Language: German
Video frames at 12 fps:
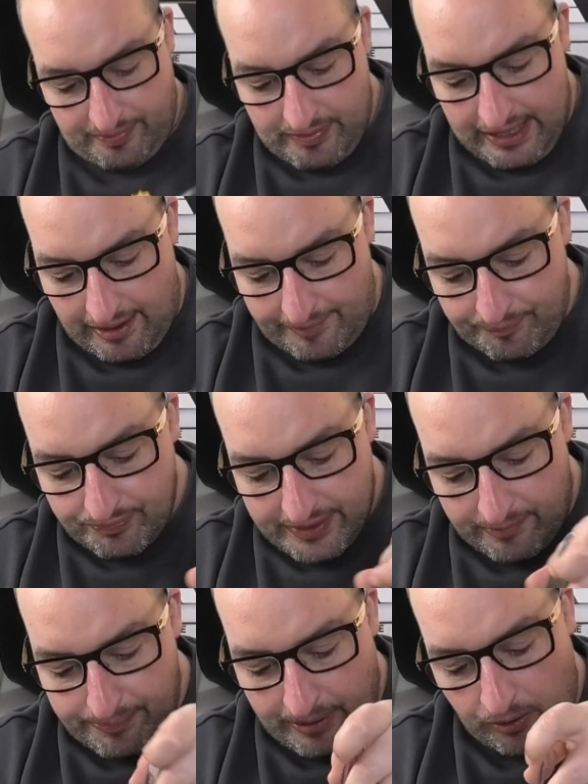Ja,
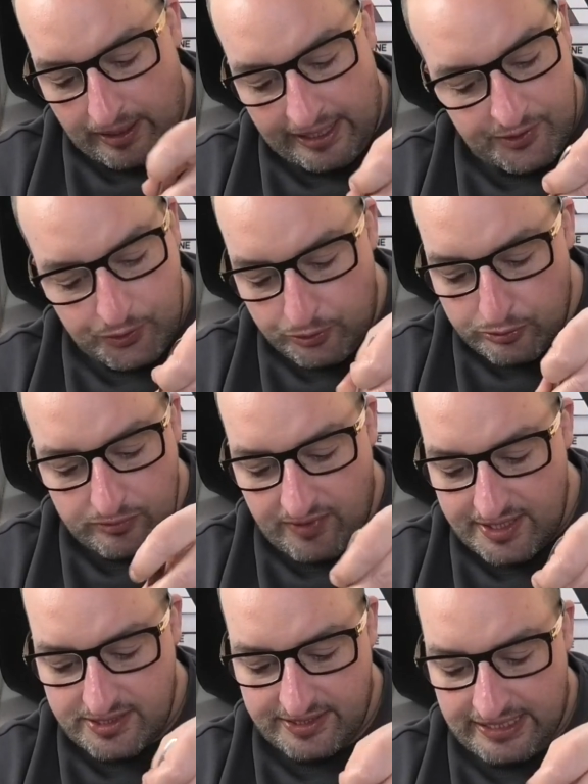also
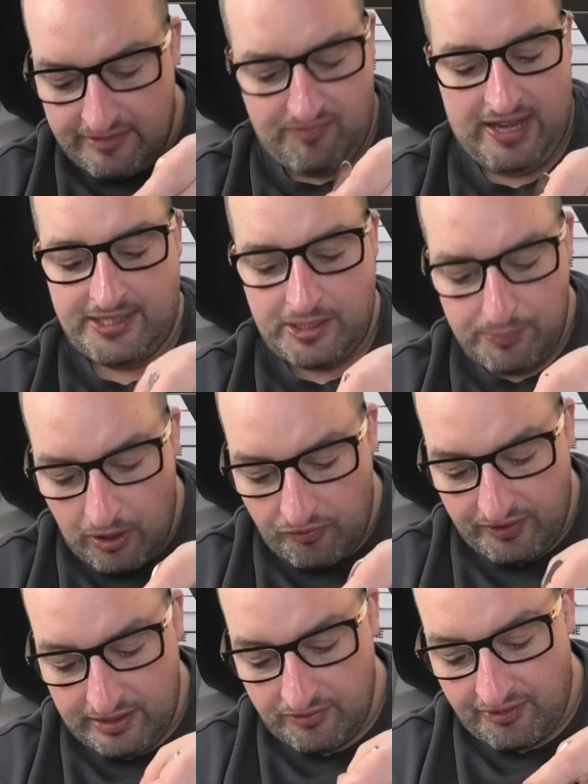irgendwas, ich werde ich mir auf
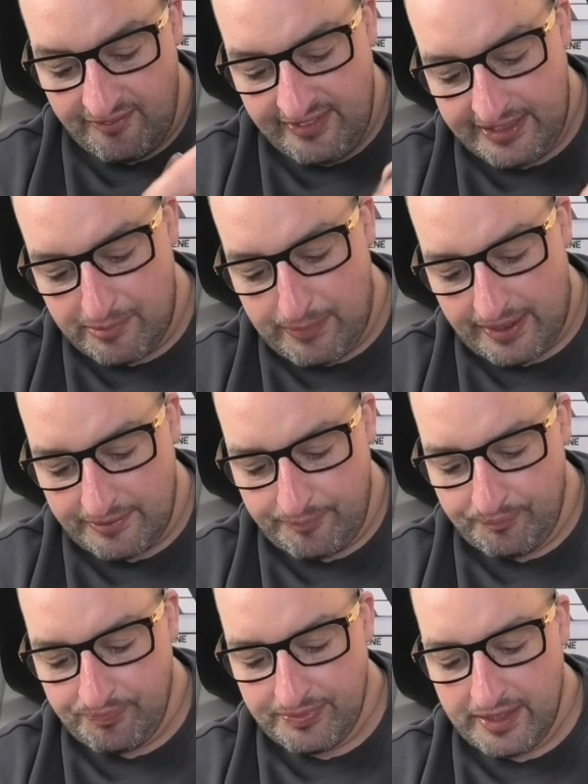jeden Fall wieder machen.
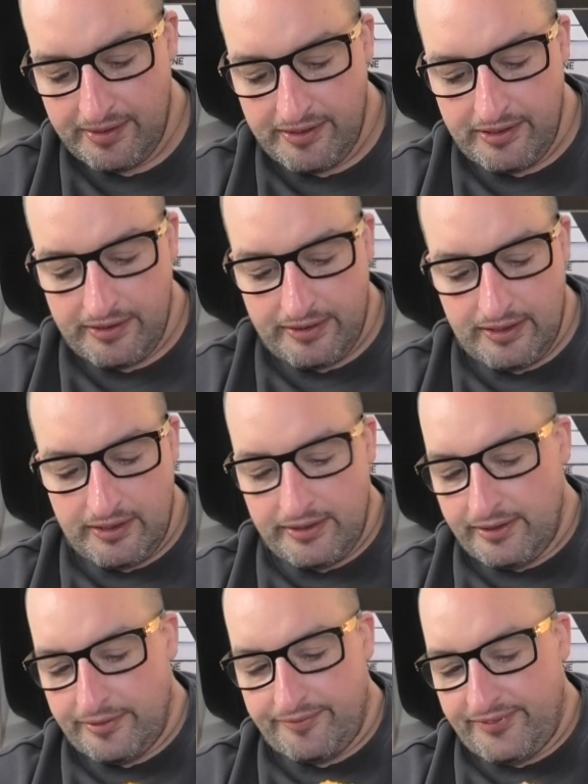
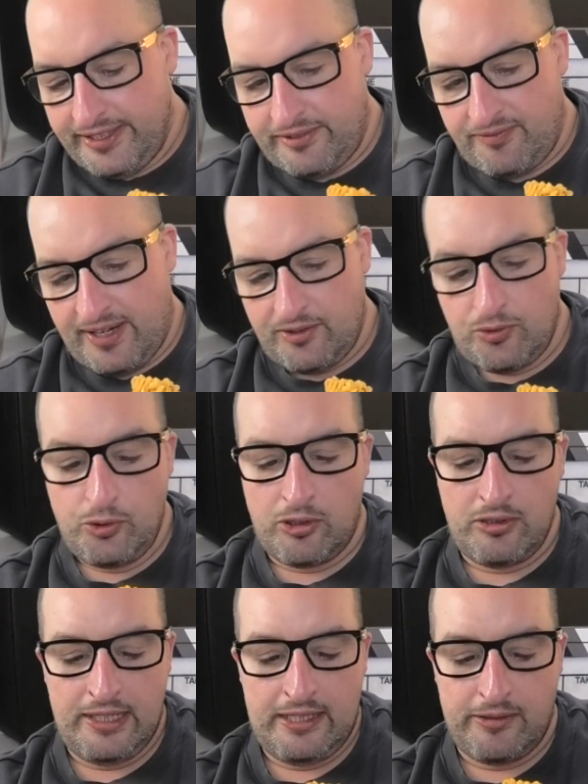Ich weiß nur
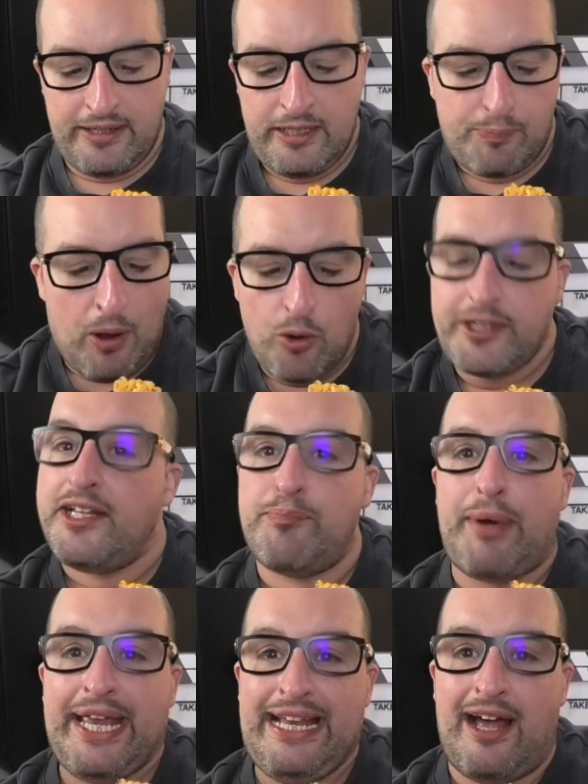noch nicht, ich brauche da eine
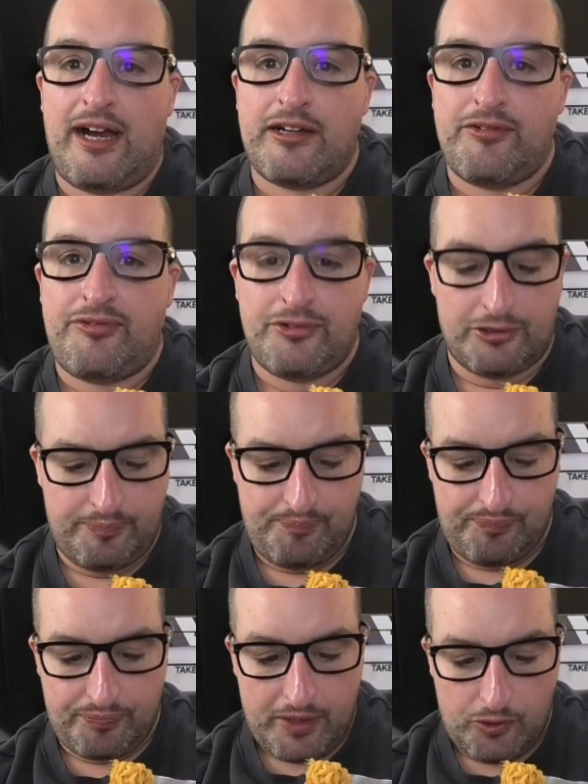Beilage für.
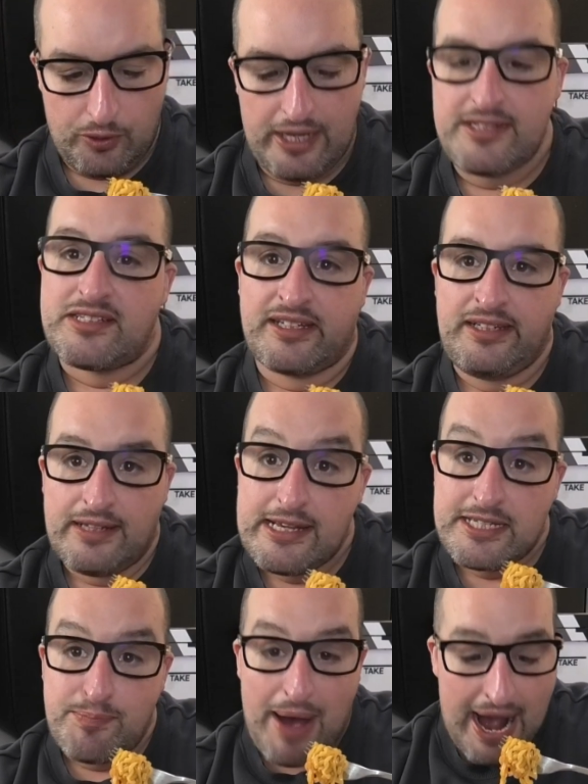So als
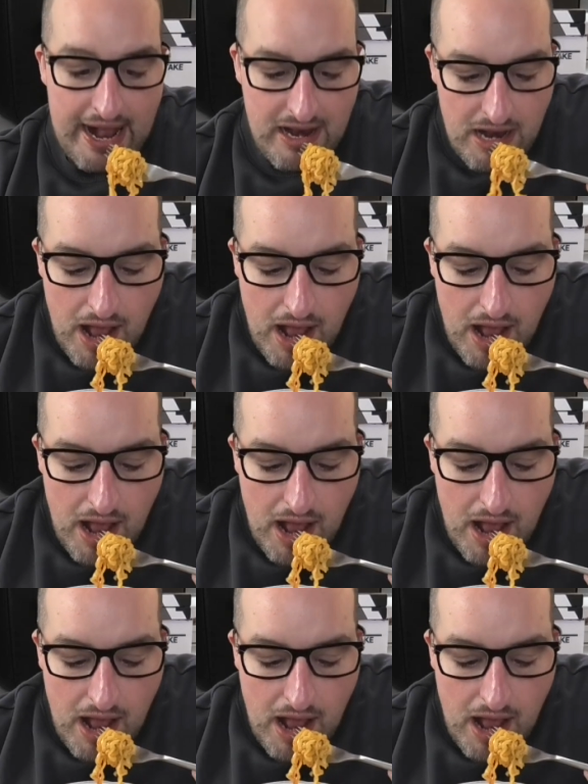richtiges Mal.